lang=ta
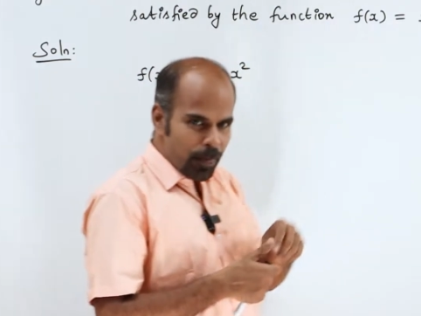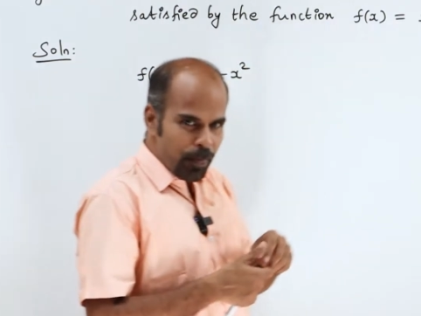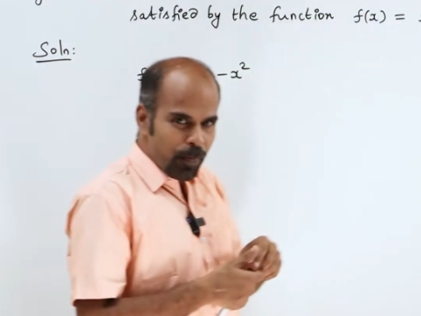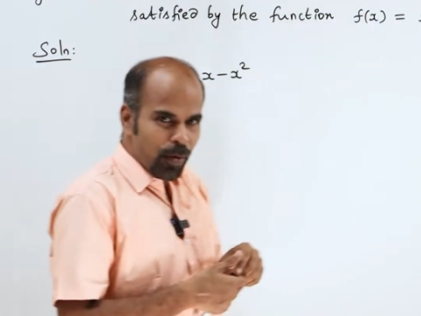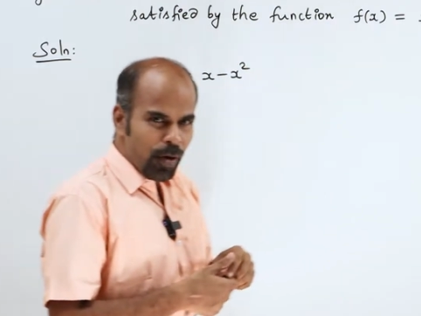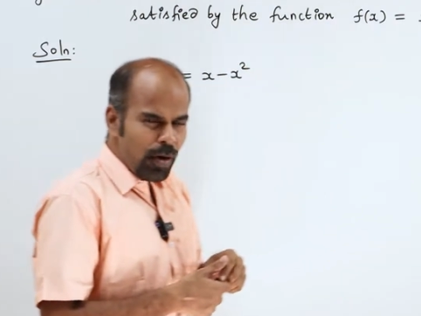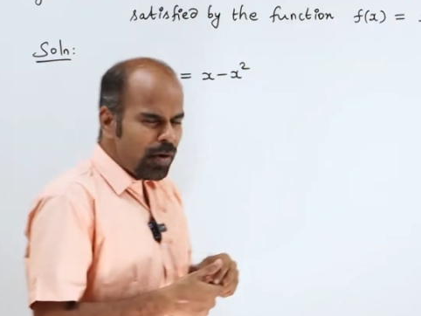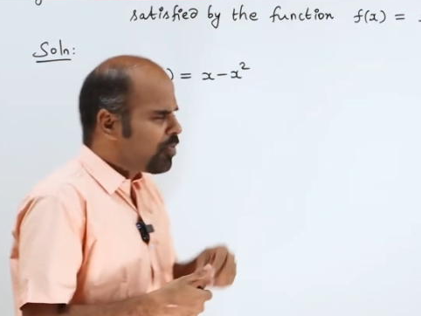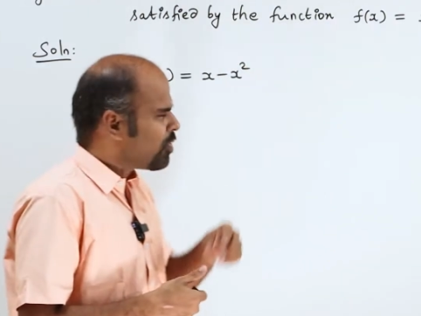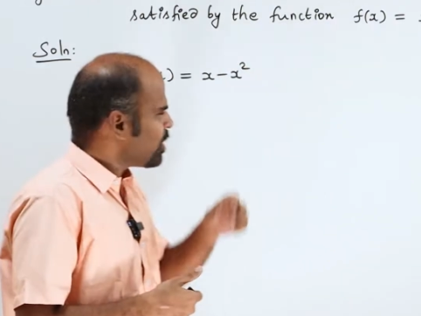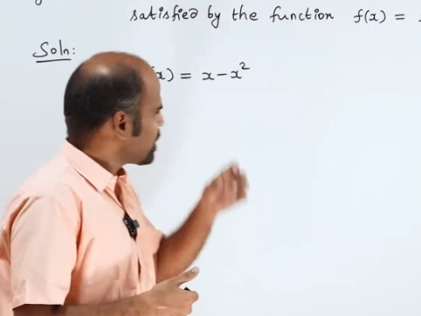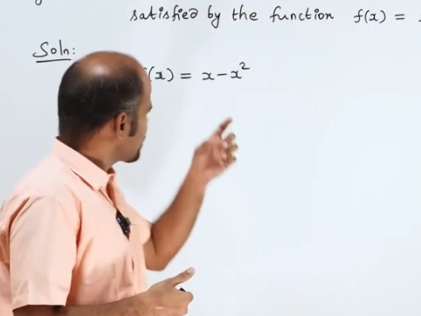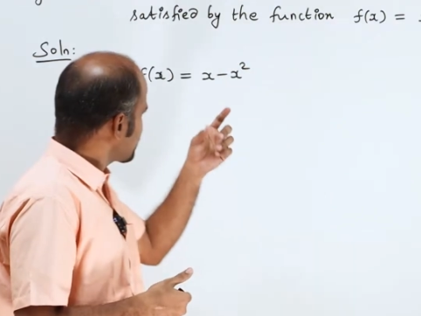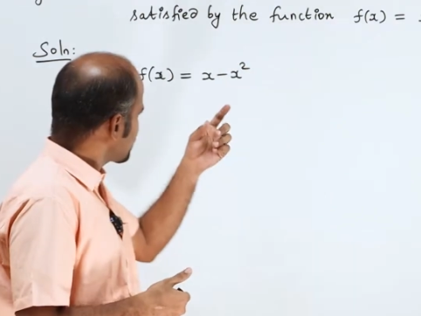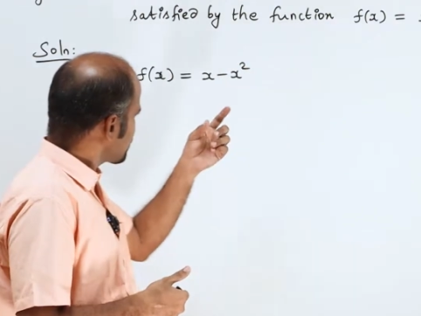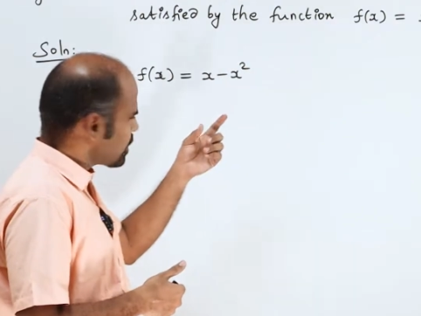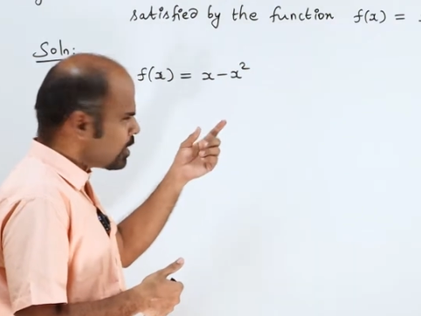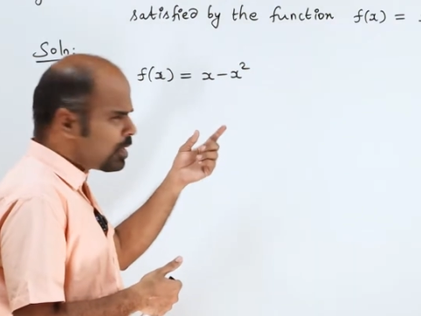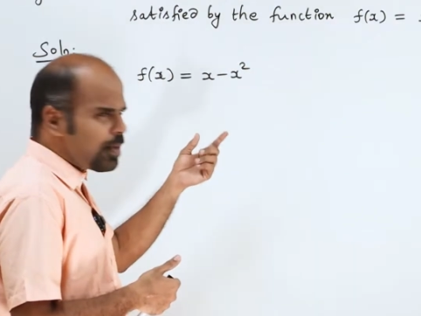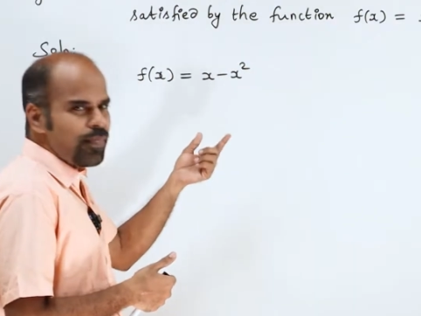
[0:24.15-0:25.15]
இப்போ
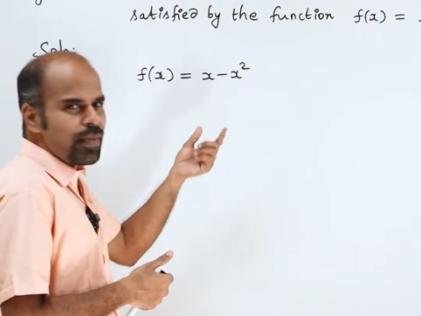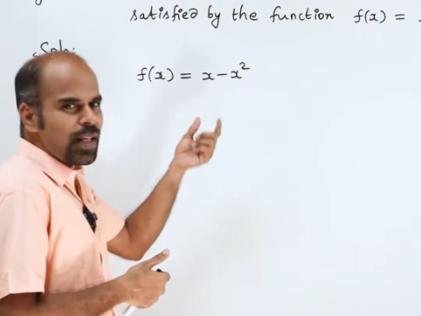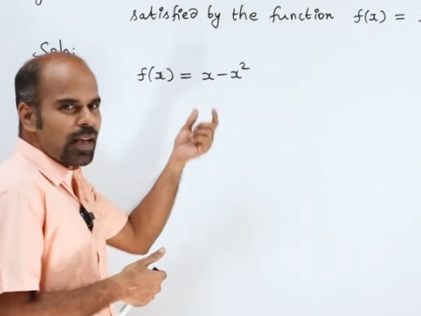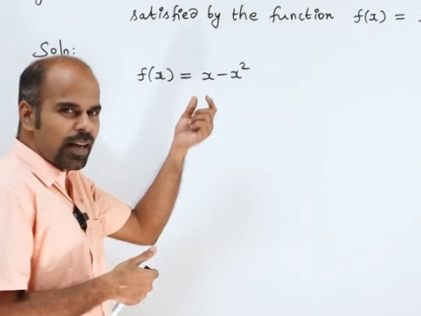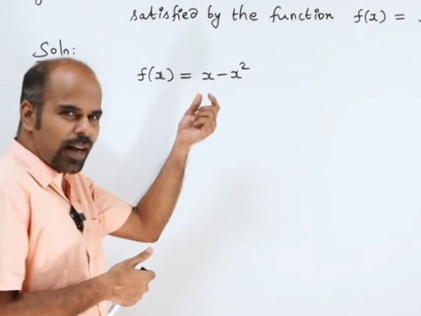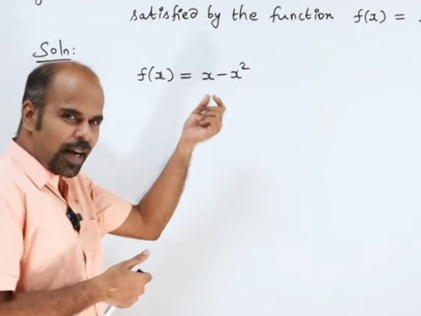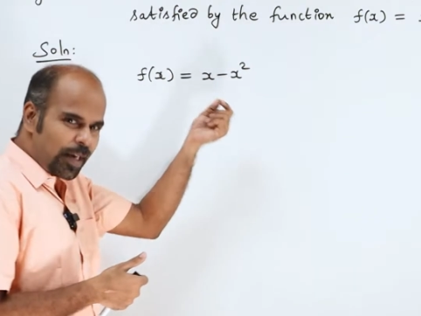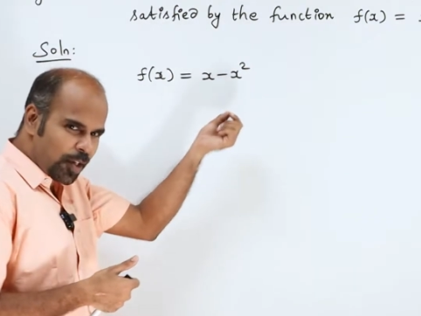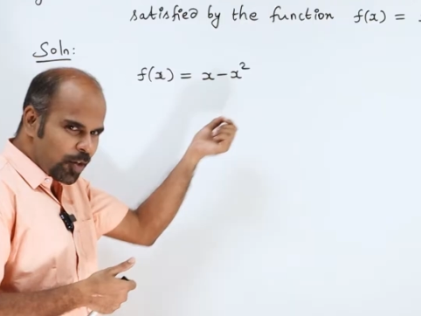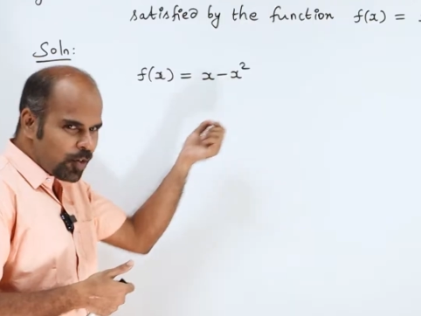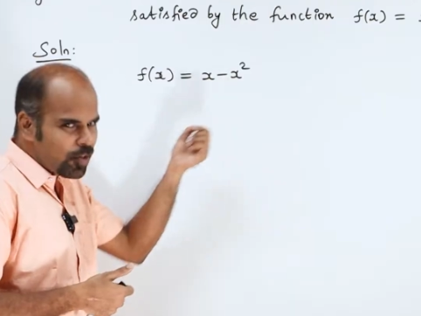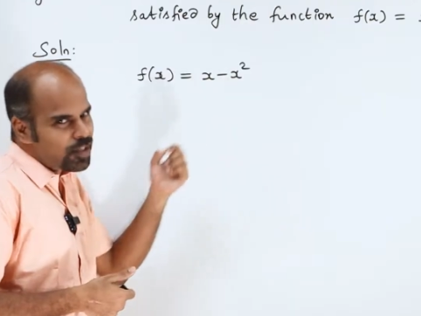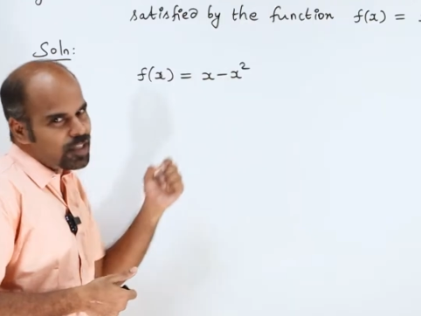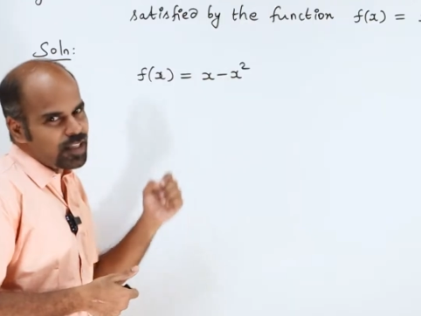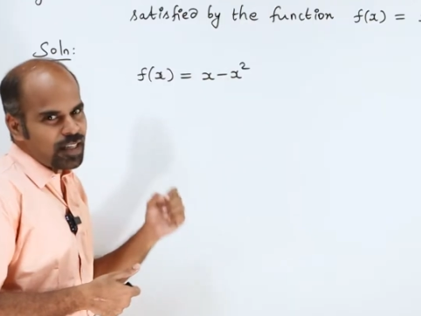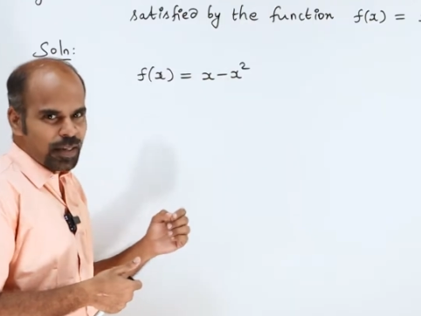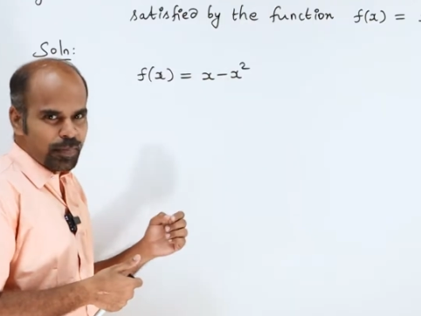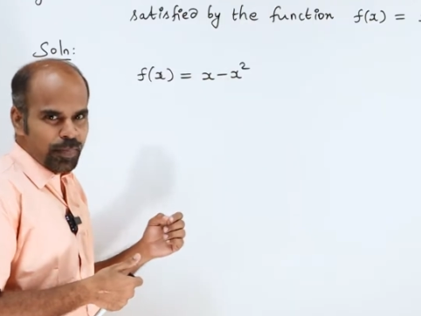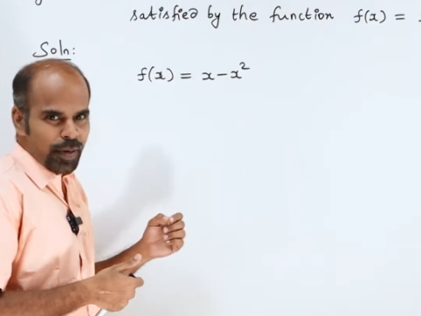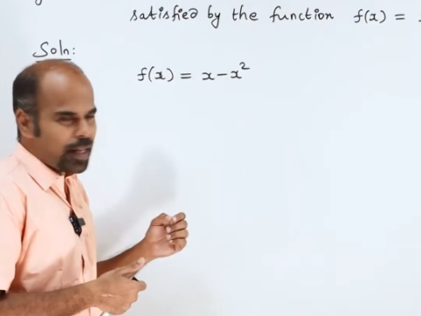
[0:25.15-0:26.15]
ஃபர்ஸ்ட்
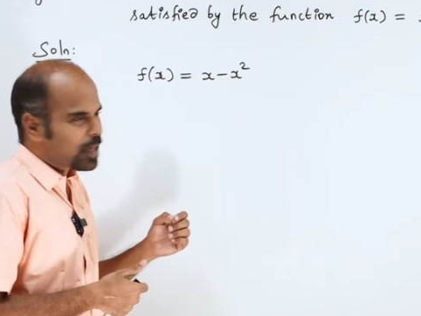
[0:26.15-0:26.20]
கண்டினியூஸ் செக்